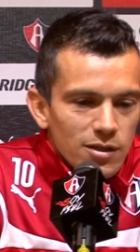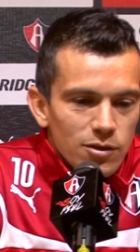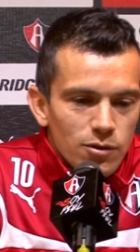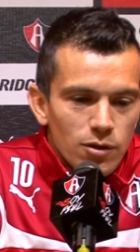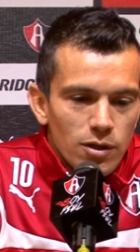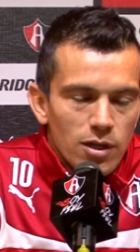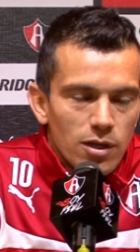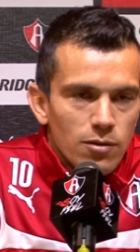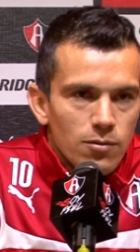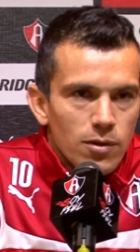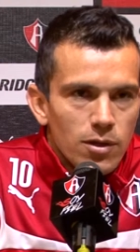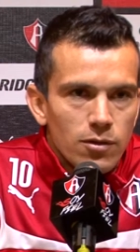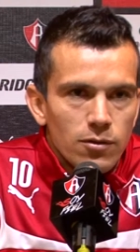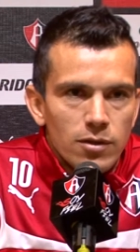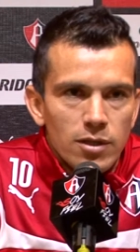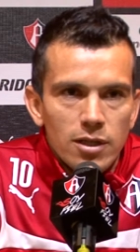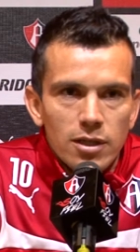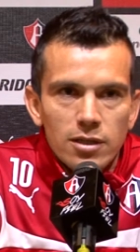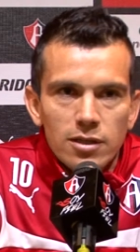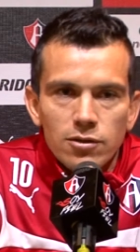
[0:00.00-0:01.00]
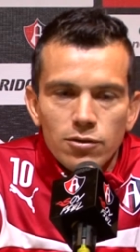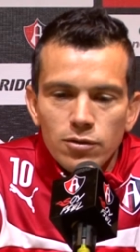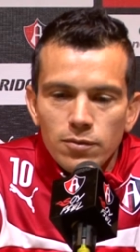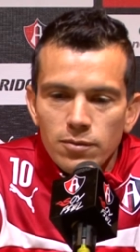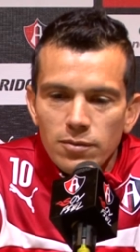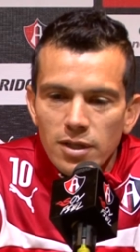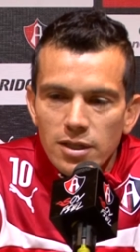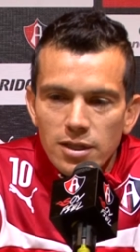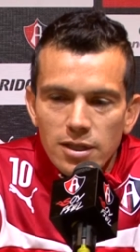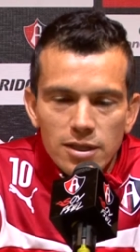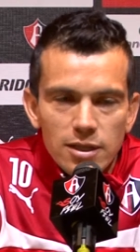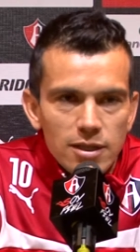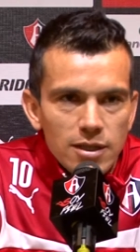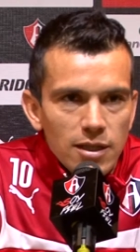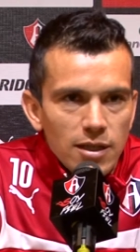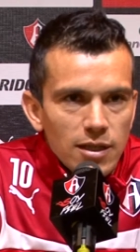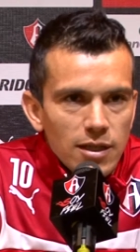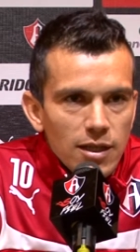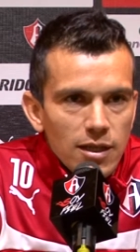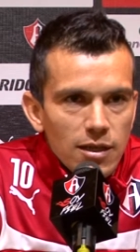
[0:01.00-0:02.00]
estoy de acuerdo que son más de
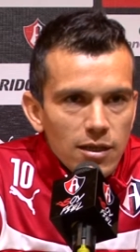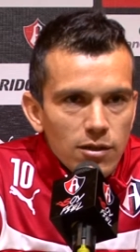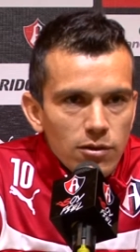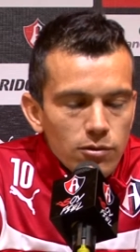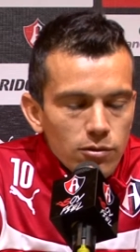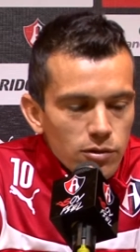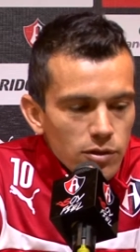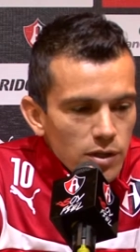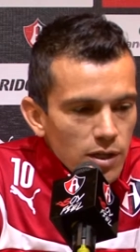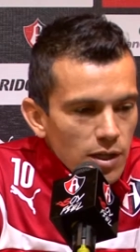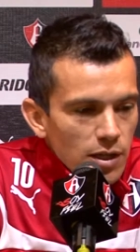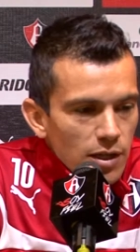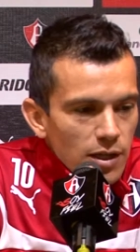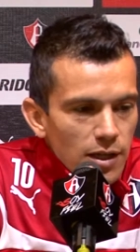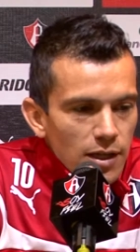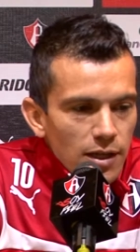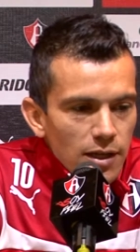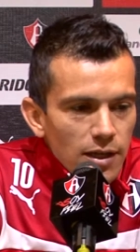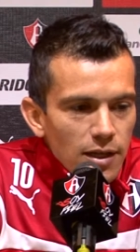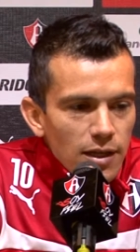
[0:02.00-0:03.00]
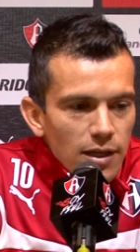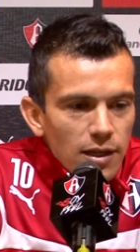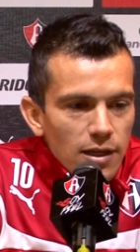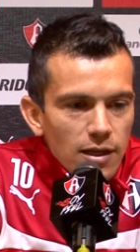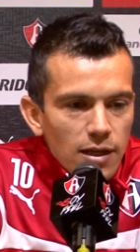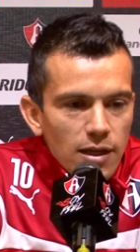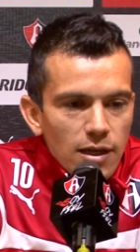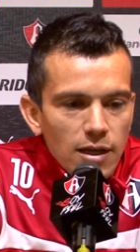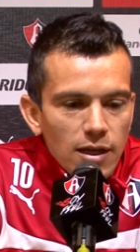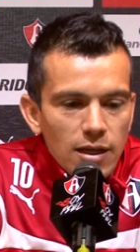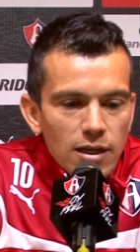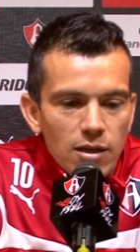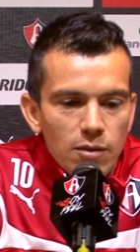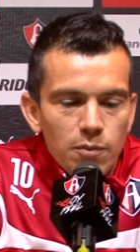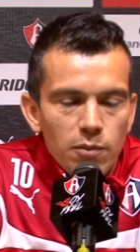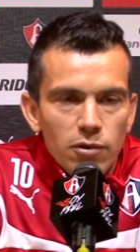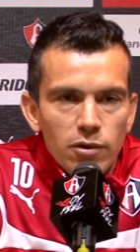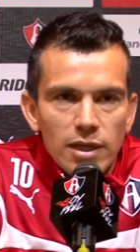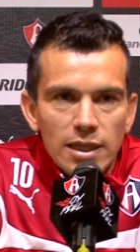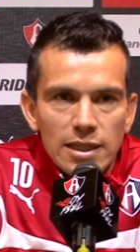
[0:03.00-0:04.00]
60 años, que el
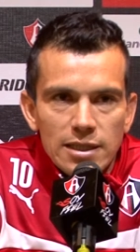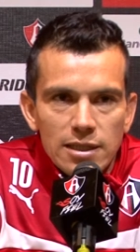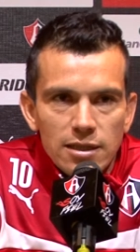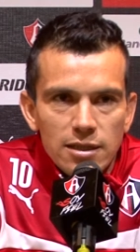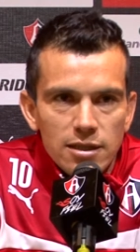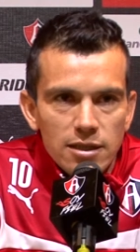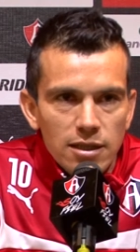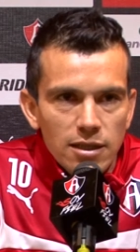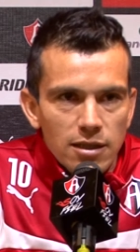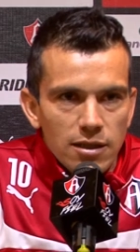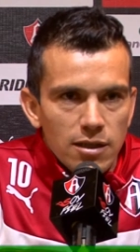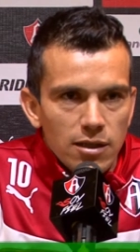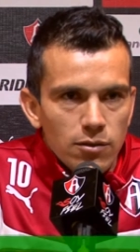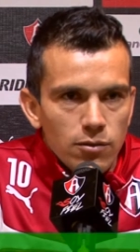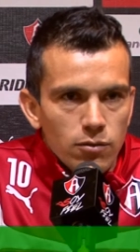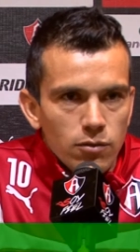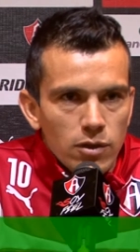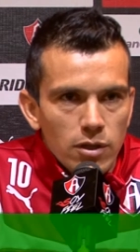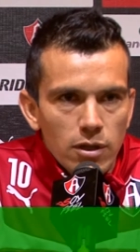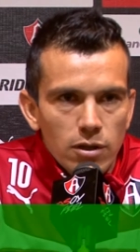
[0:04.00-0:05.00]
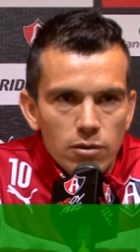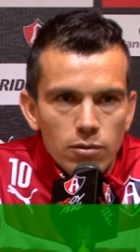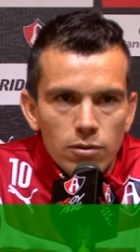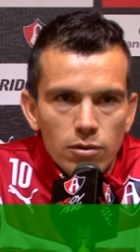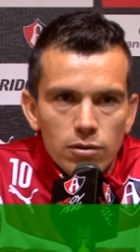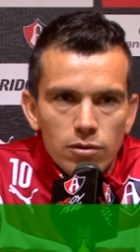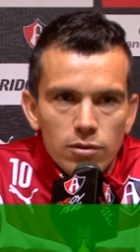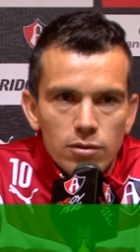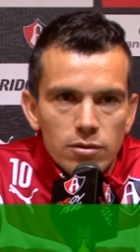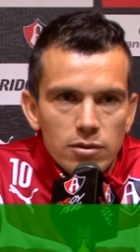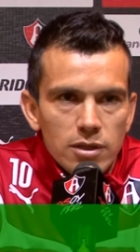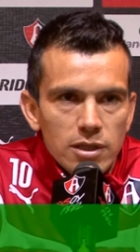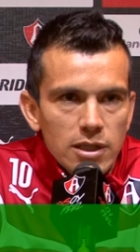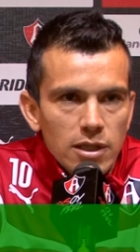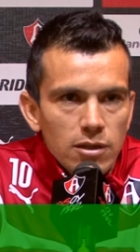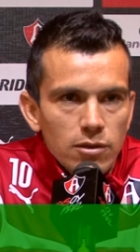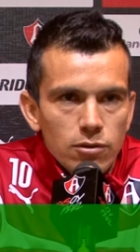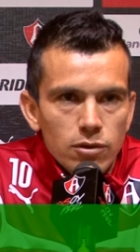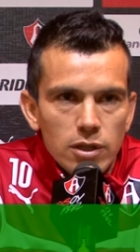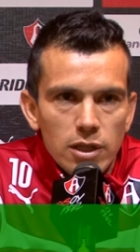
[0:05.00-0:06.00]
equipo necesita un título
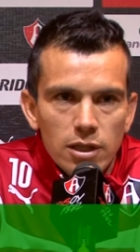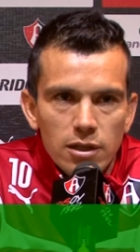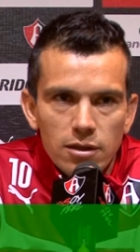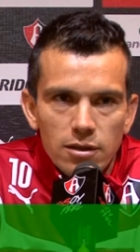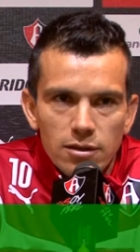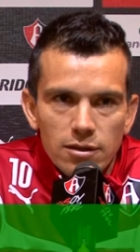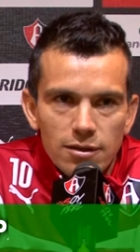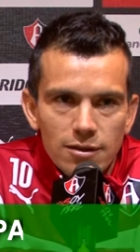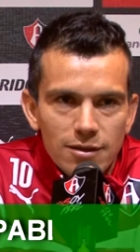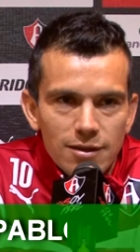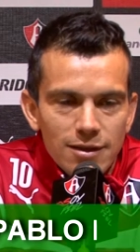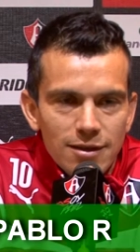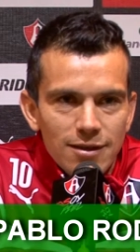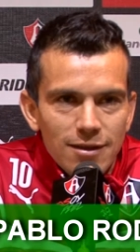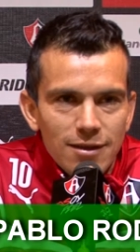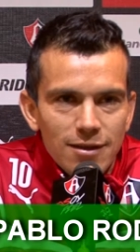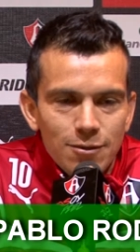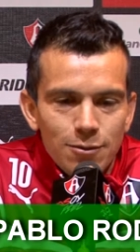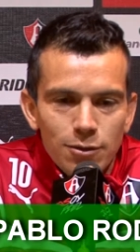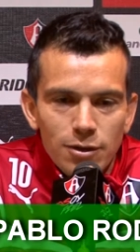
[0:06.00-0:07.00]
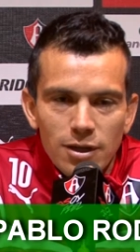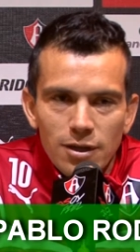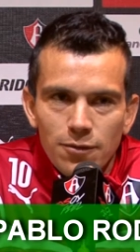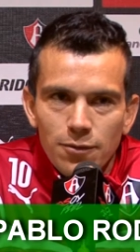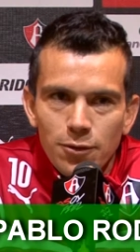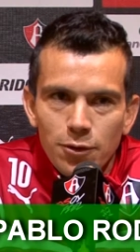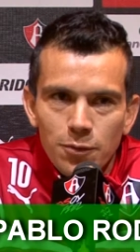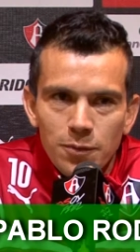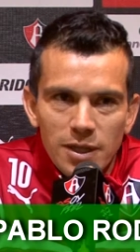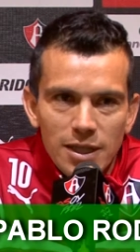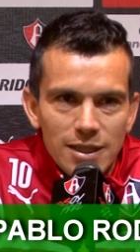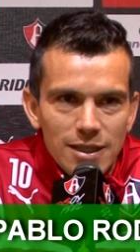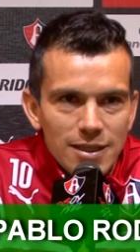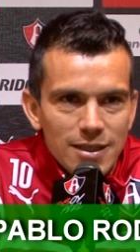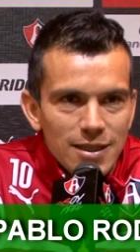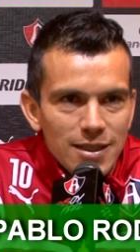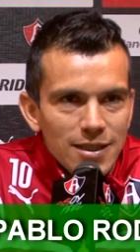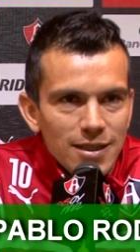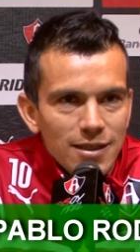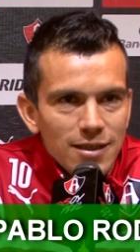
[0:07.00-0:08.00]
sí o sí, con la forma que
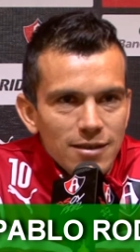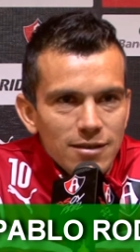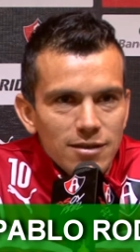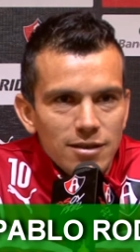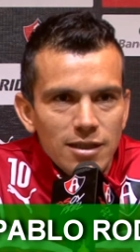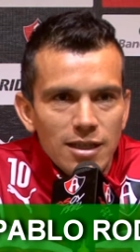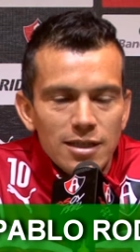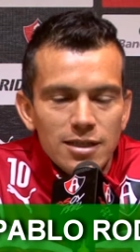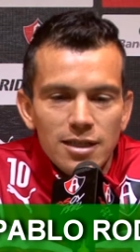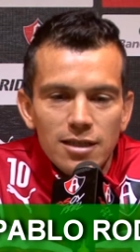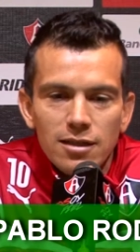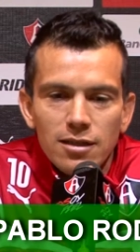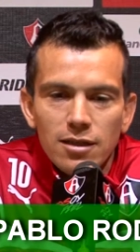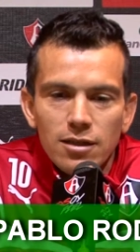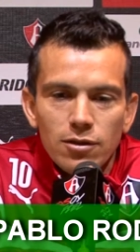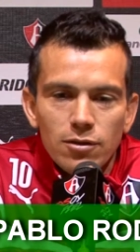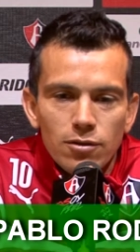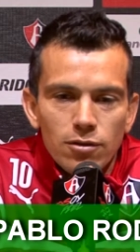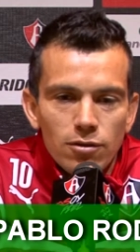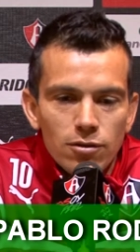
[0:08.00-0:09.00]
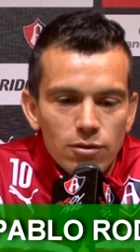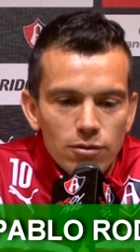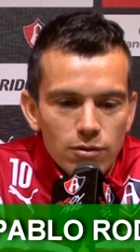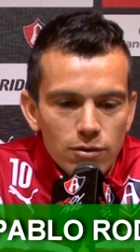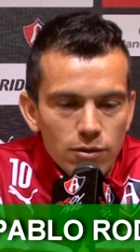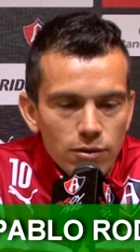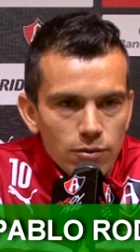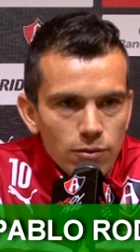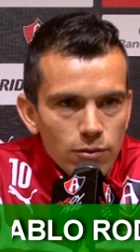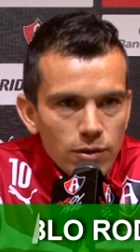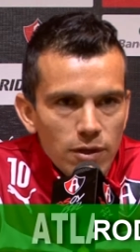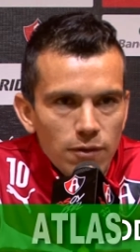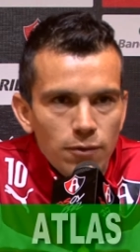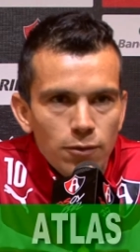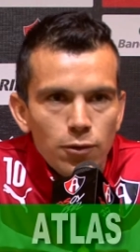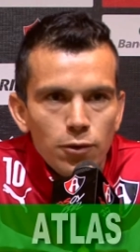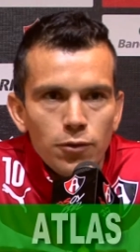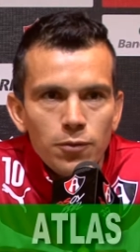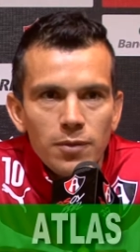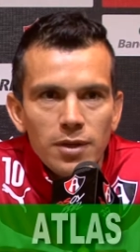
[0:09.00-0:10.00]
sea, ya se intentó una
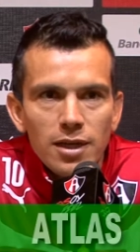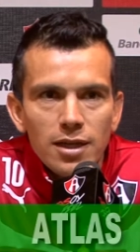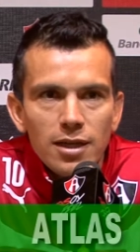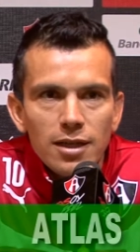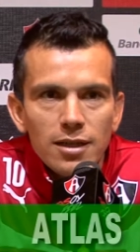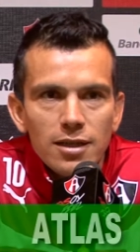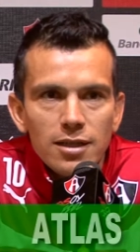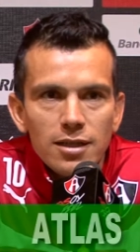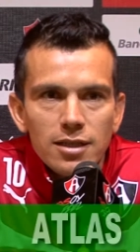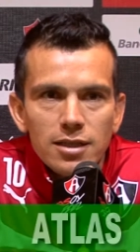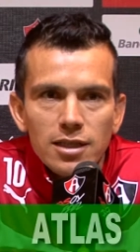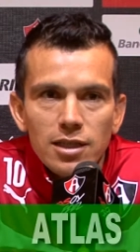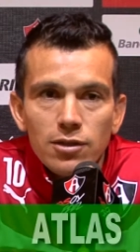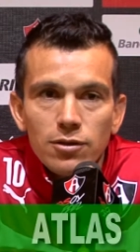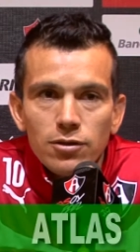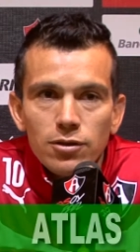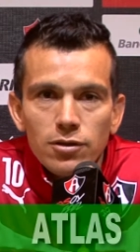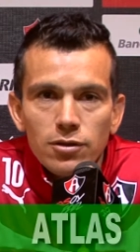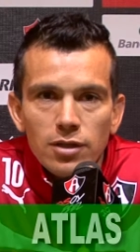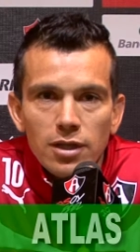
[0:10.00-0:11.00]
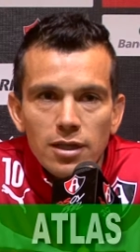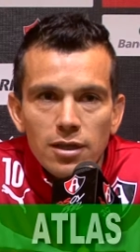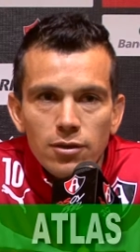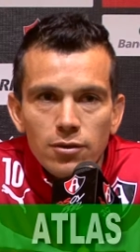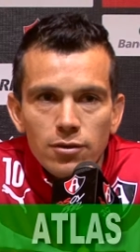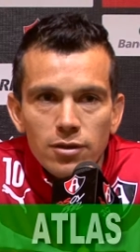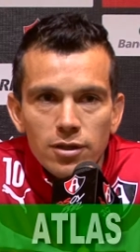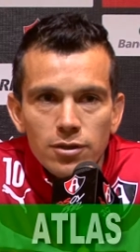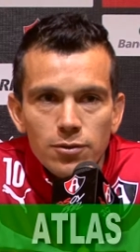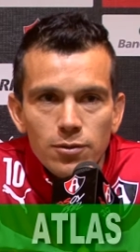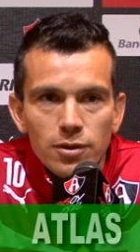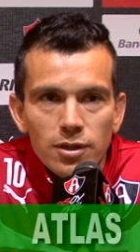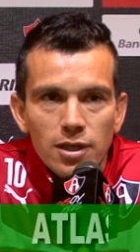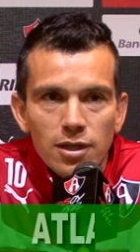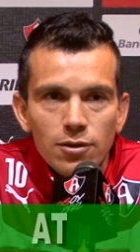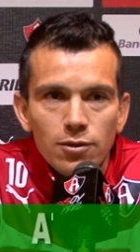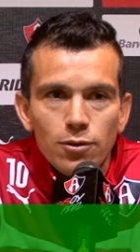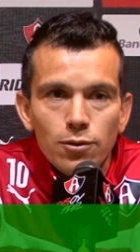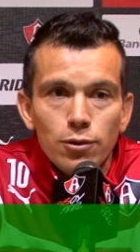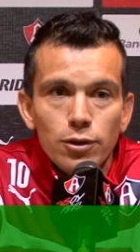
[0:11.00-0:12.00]
forma antes y no ha dado
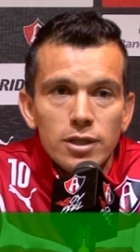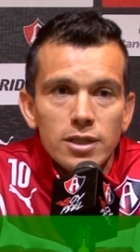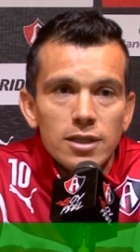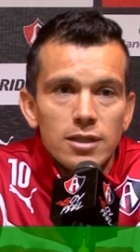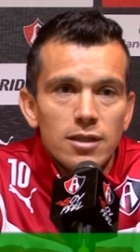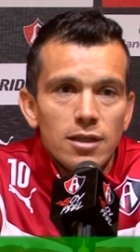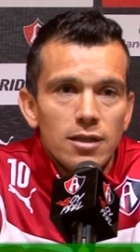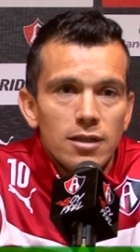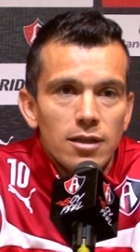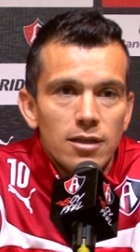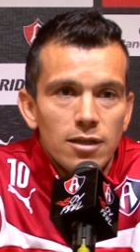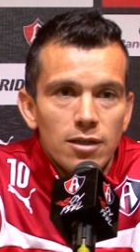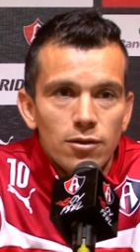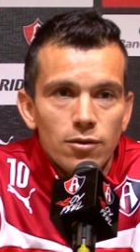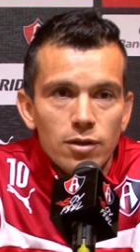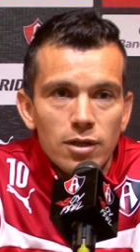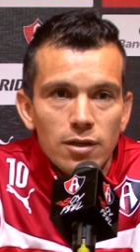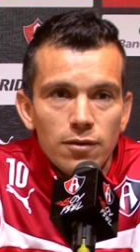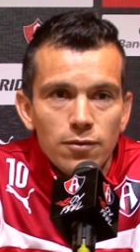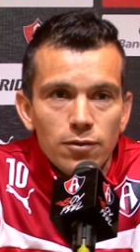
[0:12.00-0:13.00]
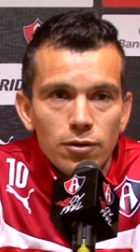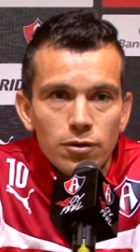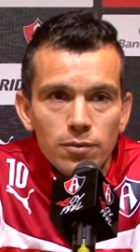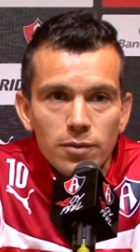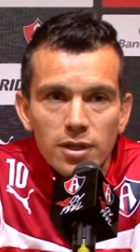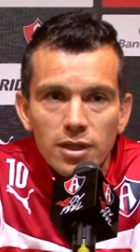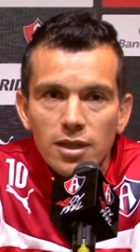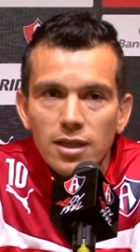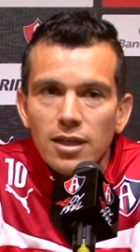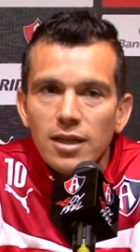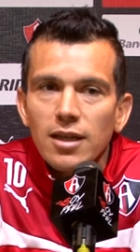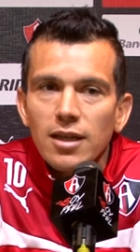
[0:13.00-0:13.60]
resultado, hoy se está intentando otra forma,